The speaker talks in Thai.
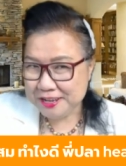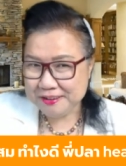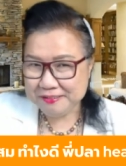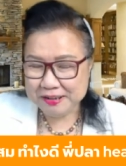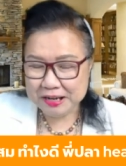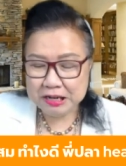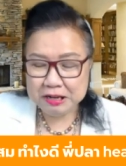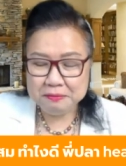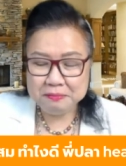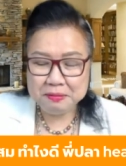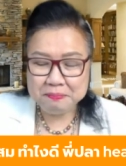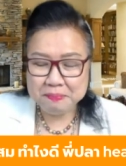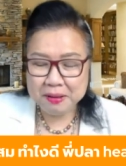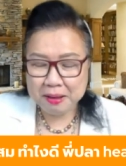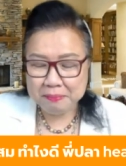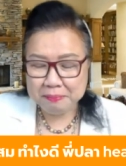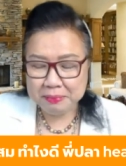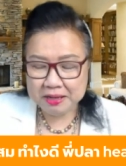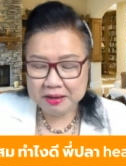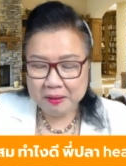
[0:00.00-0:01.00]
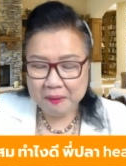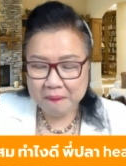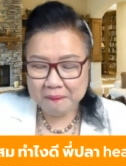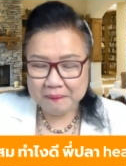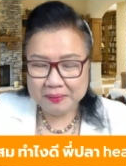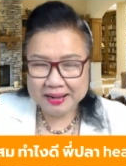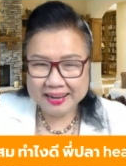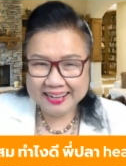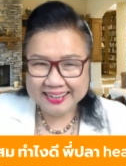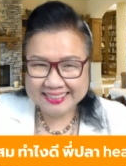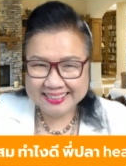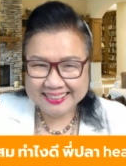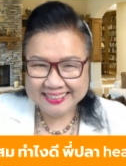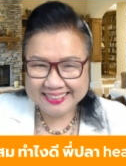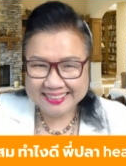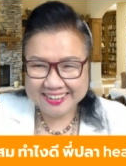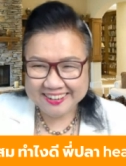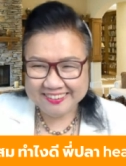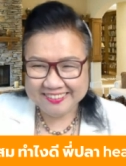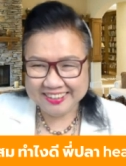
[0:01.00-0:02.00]
วันนี้พี่ปลามีของเล่นนิด
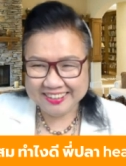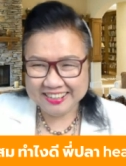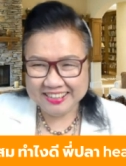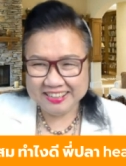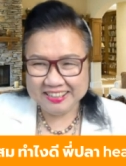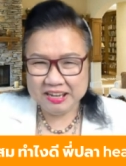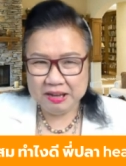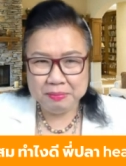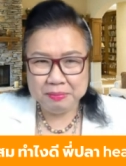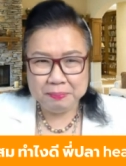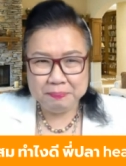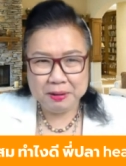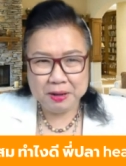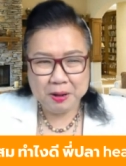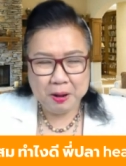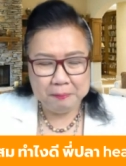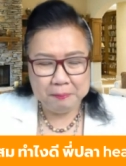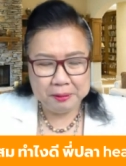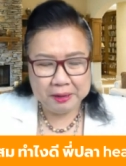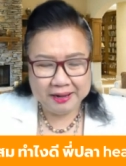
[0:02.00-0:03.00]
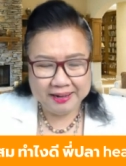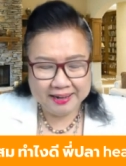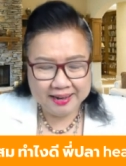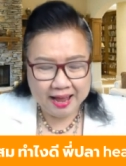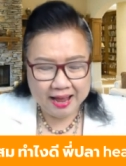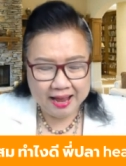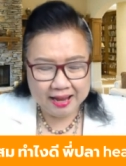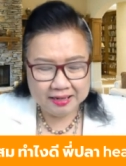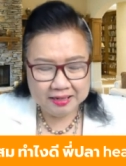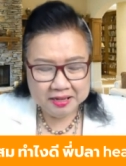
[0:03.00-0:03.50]
หน่อยมาประกอบรายการ